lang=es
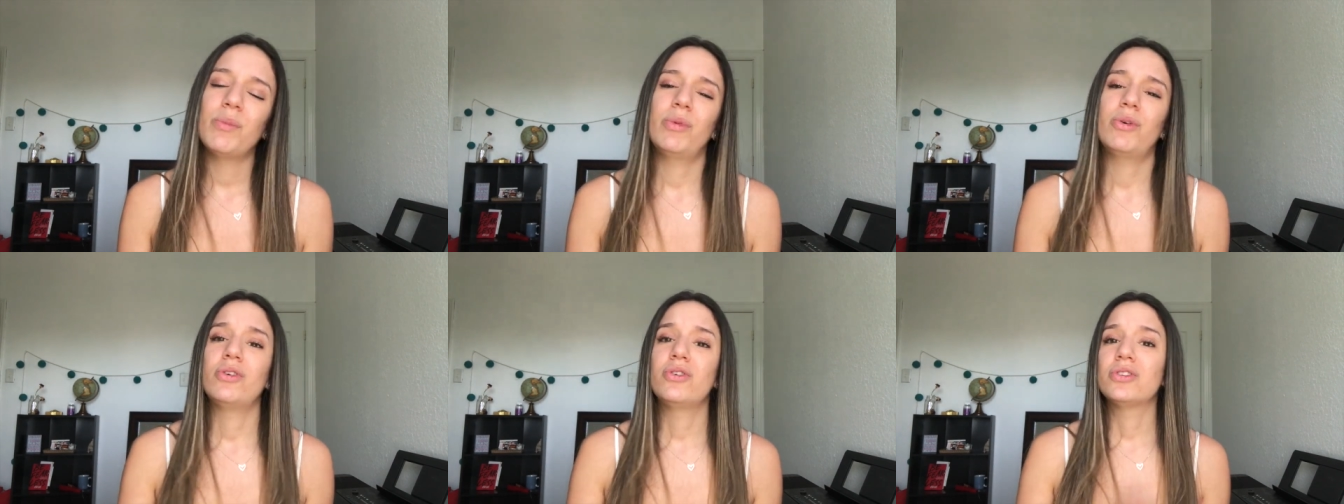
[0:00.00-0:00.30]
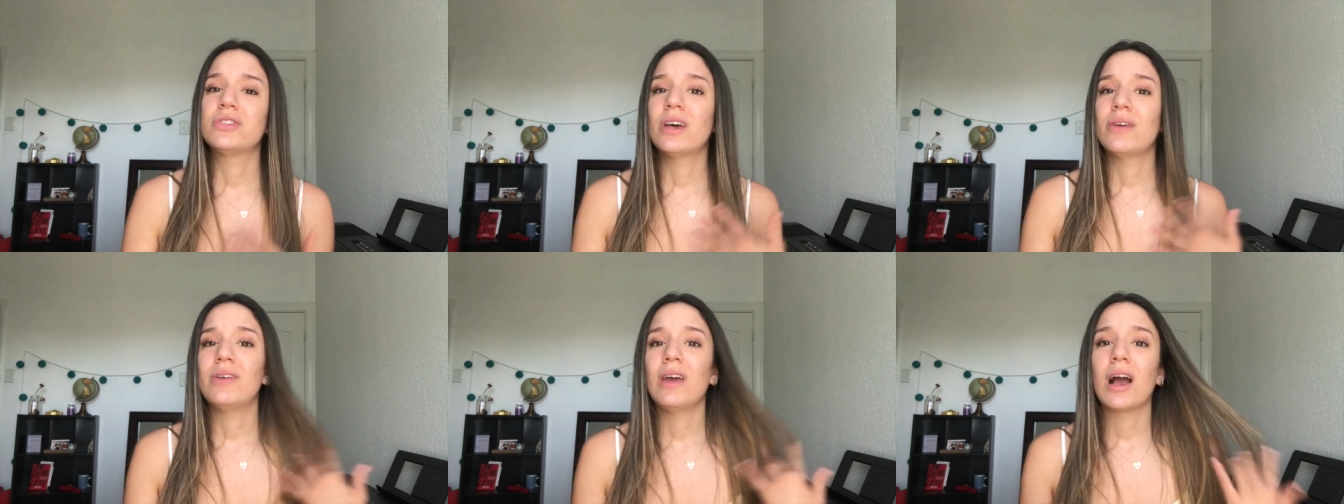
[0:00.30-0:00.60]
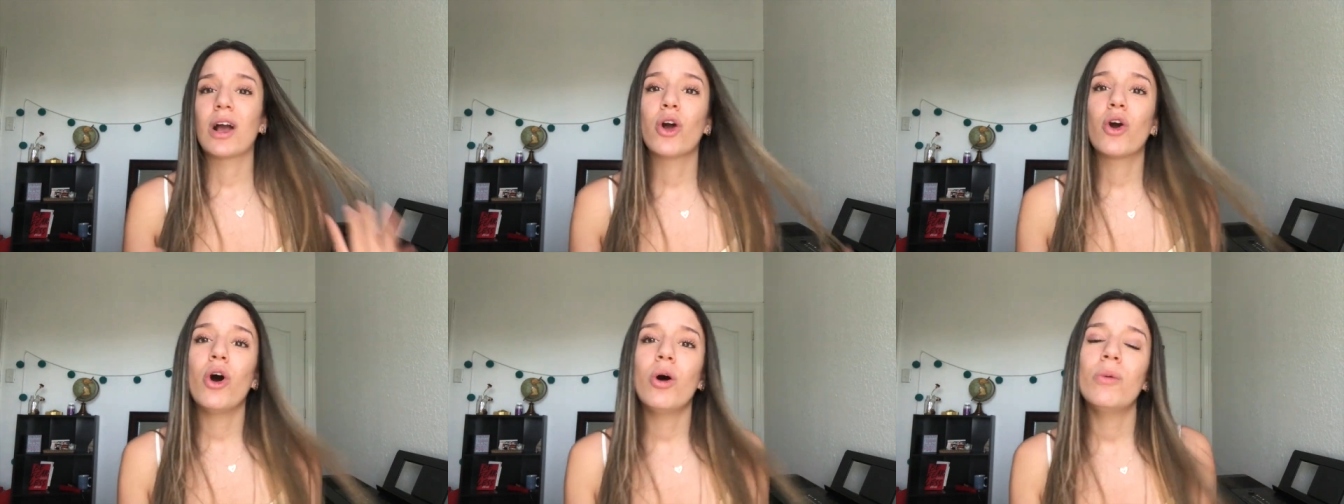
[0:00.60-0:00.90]
pero no
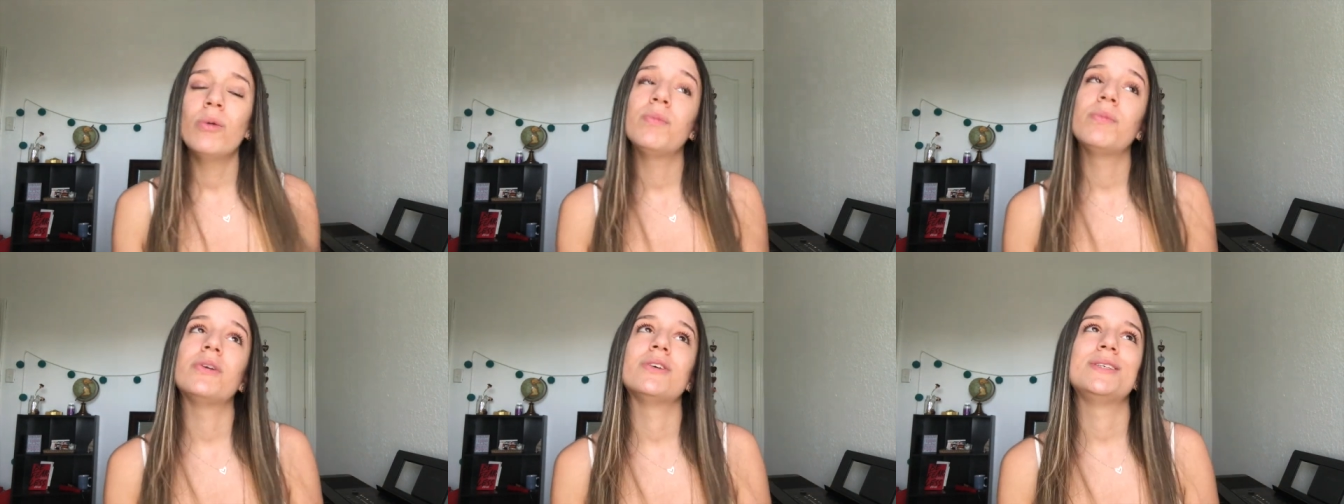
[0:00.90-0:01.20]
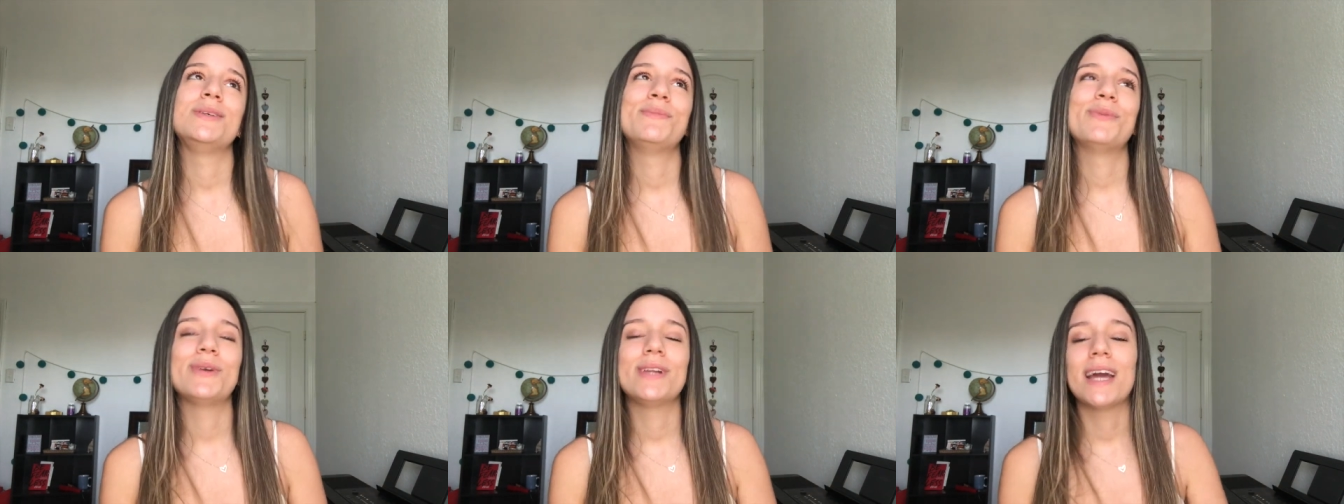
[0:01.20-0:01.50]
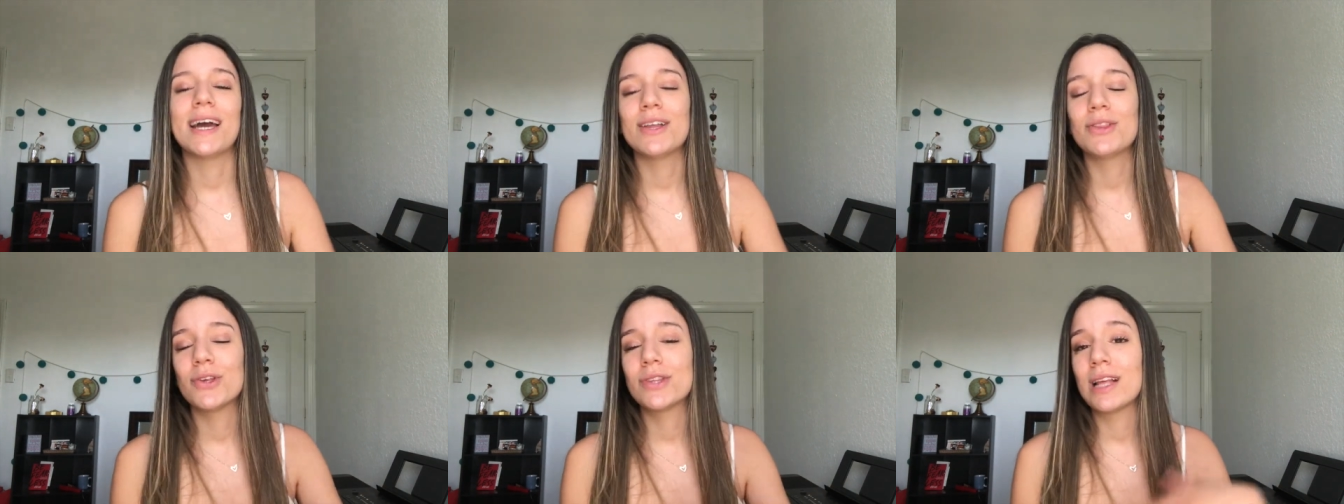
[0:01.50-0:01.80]
sabía cómo, pero si
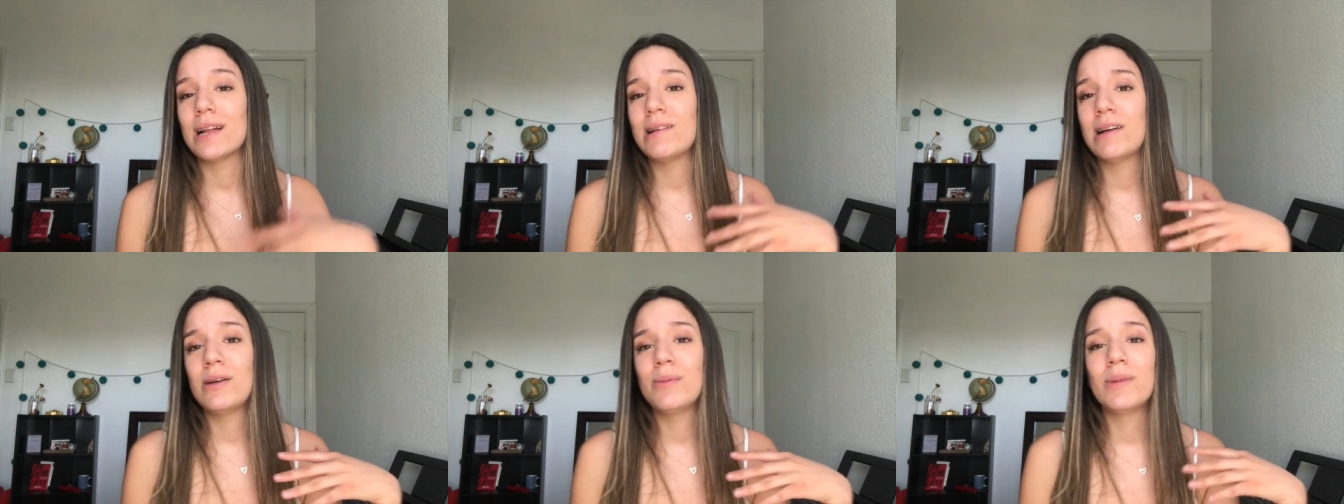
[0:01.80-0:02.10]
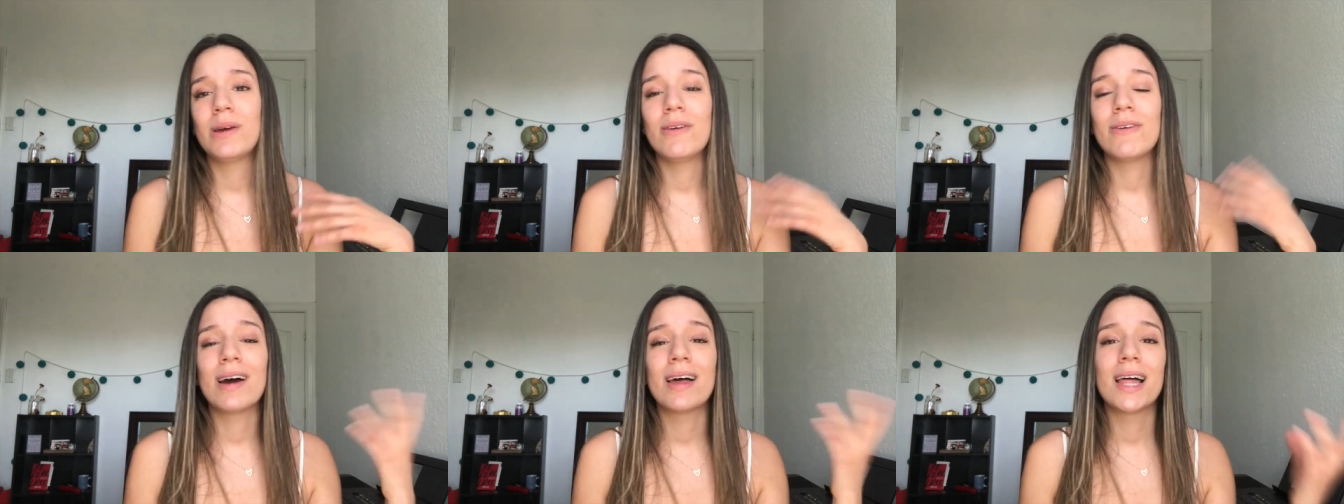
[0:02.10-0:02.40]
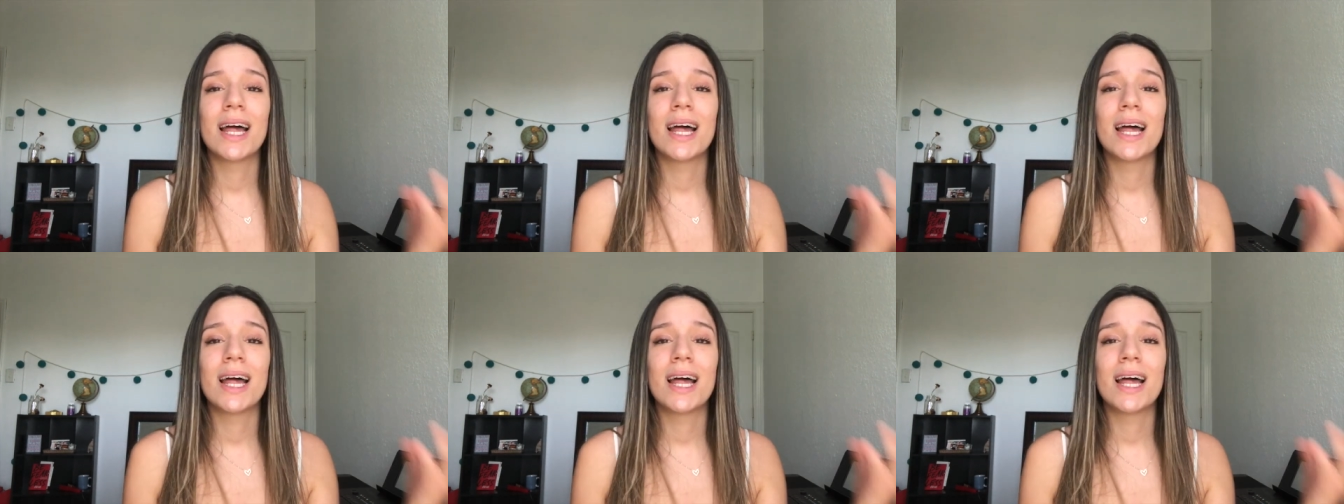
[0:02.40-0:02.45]
ponía esto tal vez no me iban a